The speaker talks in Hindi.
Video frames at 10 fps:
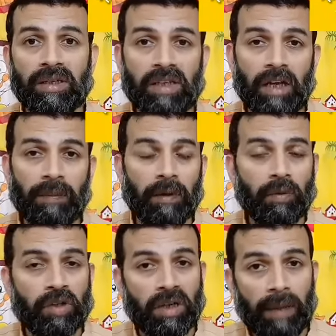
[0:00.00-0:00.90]
साथ में
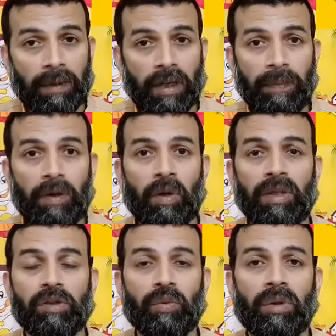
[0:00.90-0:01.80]
कुछ ग्रामर की भी
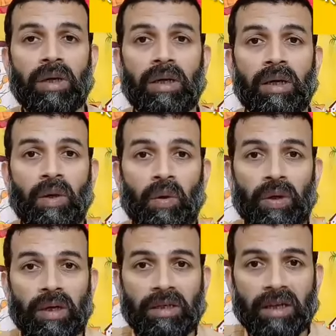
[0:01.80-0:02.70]
नॉलेज दूंगा
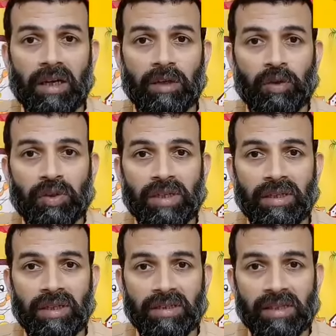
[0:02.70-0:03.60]
और 1800
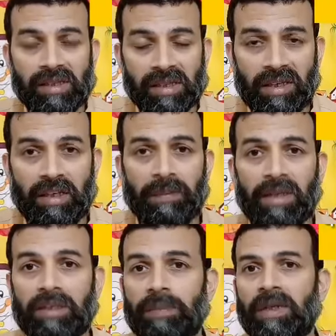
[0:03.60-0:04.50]
सेंटेंसेस
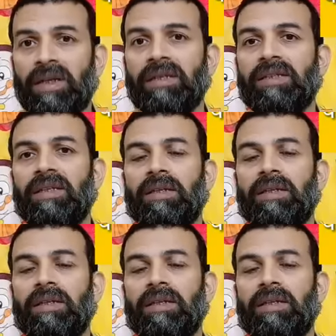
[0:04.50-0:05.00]
रेडीमेड जब तक ये